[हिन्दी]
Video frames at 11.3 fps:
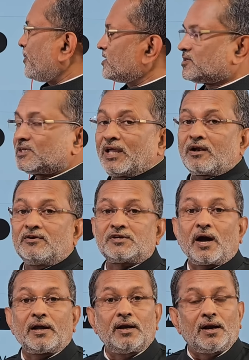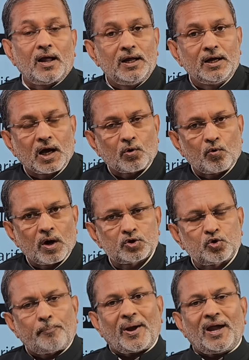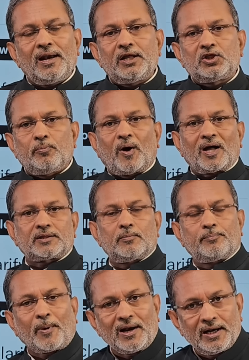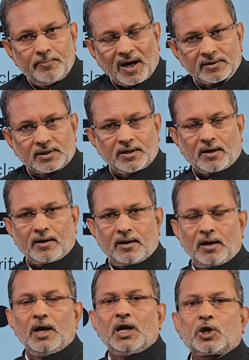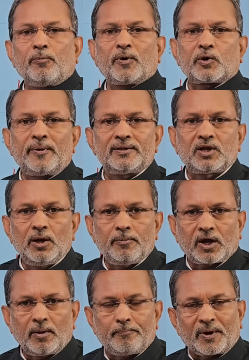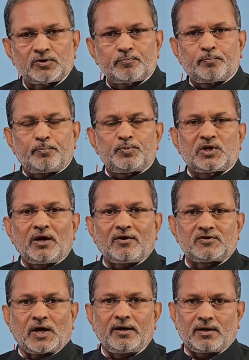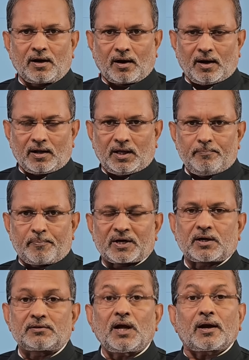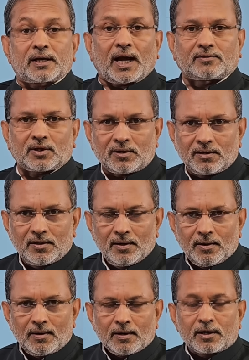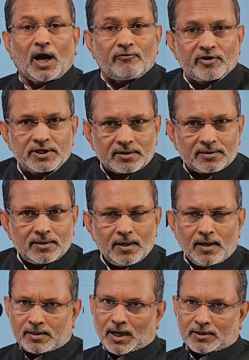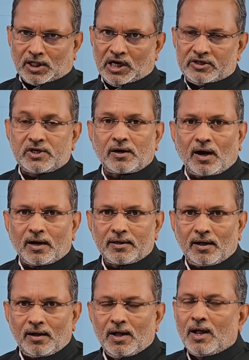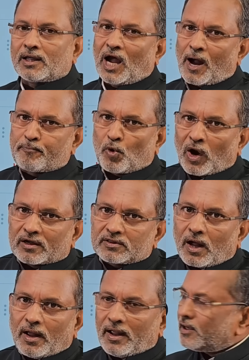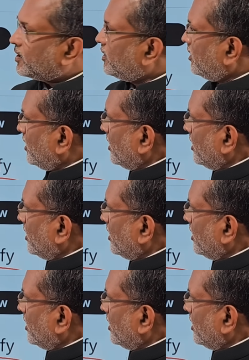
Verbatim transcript: पद से रिजाइन नहीं करूंगा तो पहले थी बात पहली बात यह है कि मुख्यमंत्री के पद से रिजाइन करने की पटकथा क्या थी क्या वजह थी क्या दिल्ली से कहा गया क्या आपको लगता है कि